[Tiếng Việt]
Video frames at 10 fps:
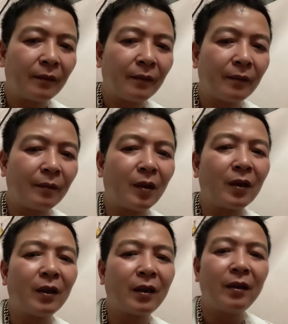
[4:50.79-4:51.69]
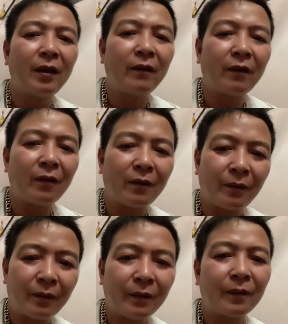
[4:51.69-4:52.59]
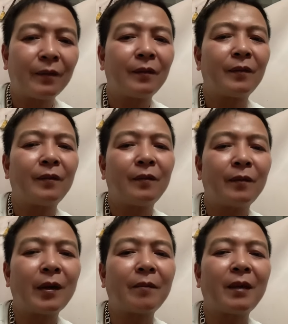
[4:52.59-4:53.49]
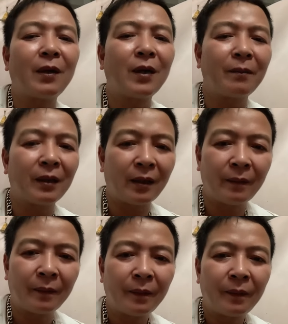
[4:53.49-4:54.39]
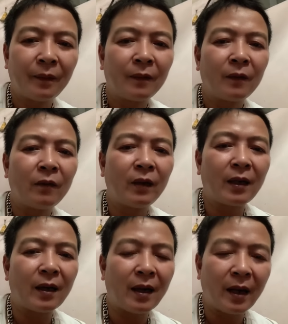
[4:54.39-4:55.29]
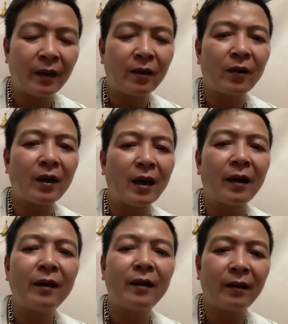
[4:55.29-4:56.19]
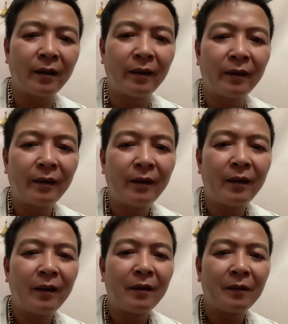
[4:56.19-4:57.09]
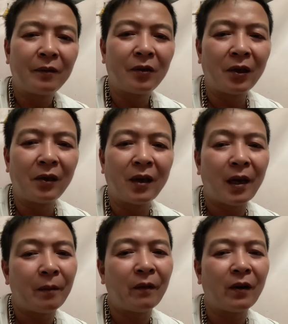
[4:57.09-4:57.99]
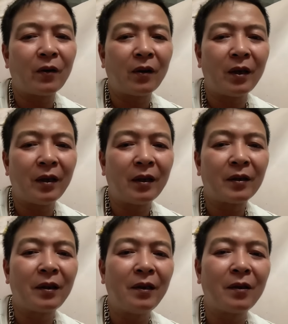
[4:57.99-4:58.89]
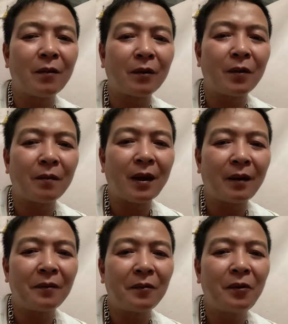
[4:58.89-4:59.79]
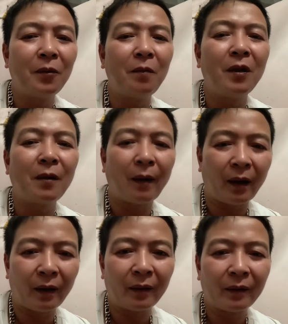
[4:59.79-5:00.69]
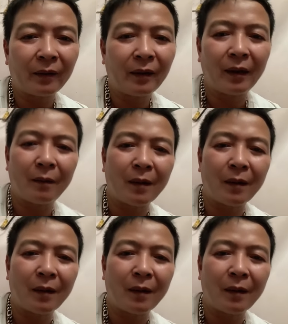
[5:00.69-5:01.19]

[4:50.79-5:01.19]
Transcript: mọi người cứ nhìn vào mặt bà Loan mà xem với cả hai người con gái lên đấy giờ này mà vẫn còn lên là xin cộng đồng mạng giúp đỡ bà để bà